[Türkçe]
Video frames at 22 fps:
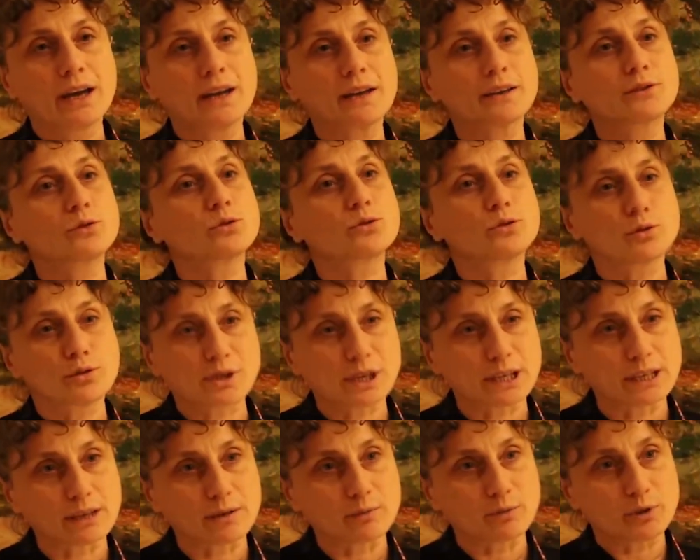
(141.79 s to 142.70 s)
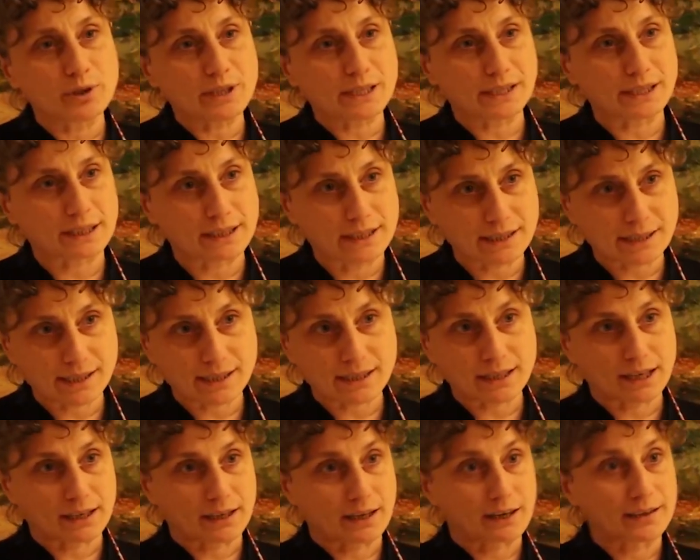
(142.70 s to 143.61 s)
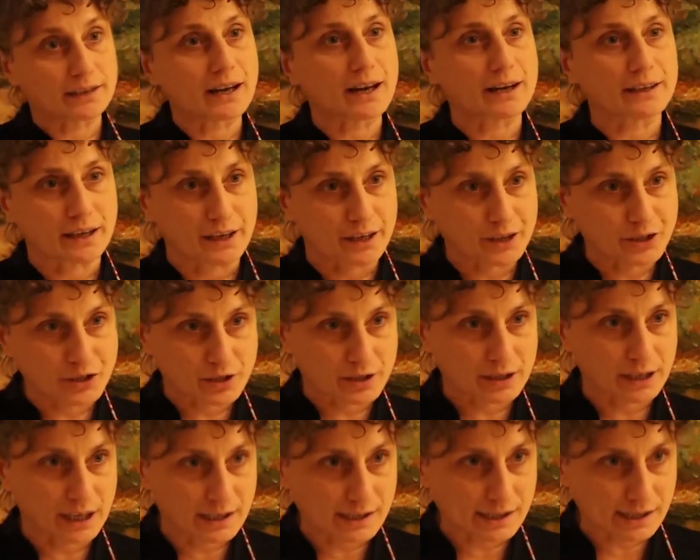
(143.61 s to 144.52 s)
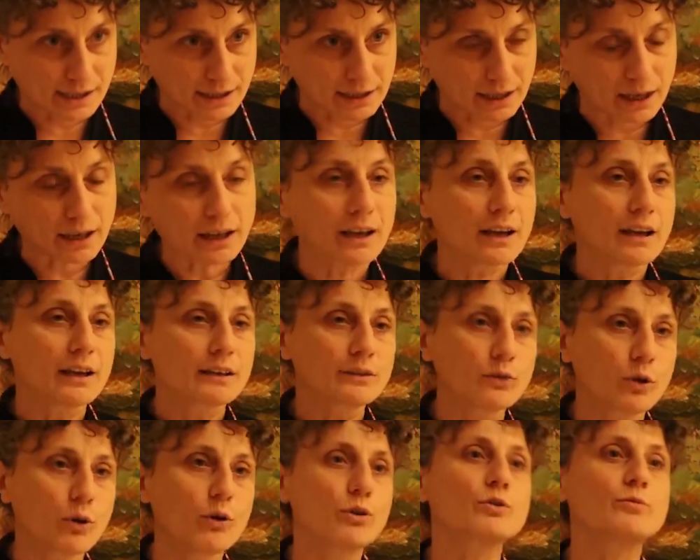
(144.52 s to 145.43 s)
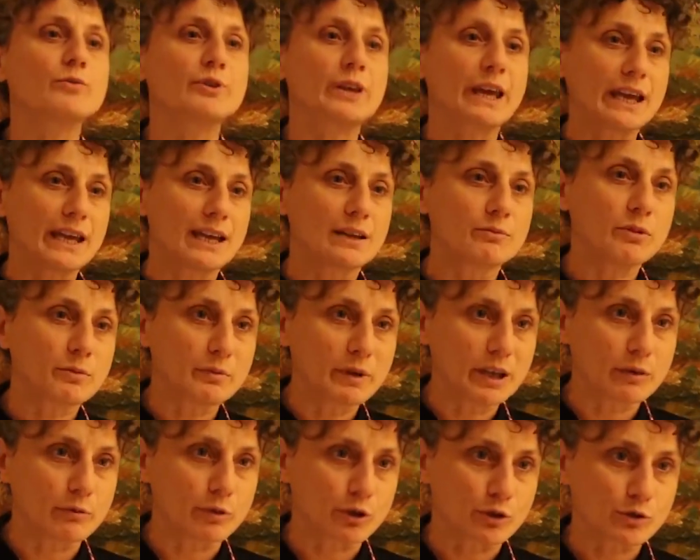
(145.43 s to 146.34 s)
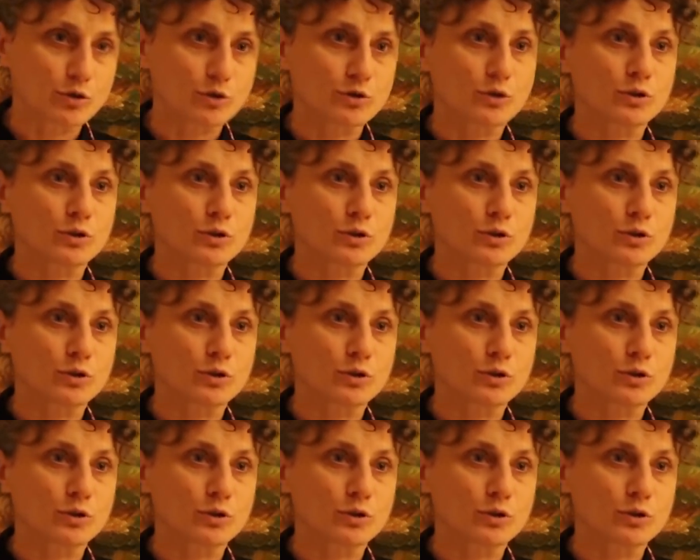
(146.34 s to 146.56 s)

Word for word: E, tutulsa da bu istatistikler ara ara açıklansa da doğru mu değil mi bilmiyoruz.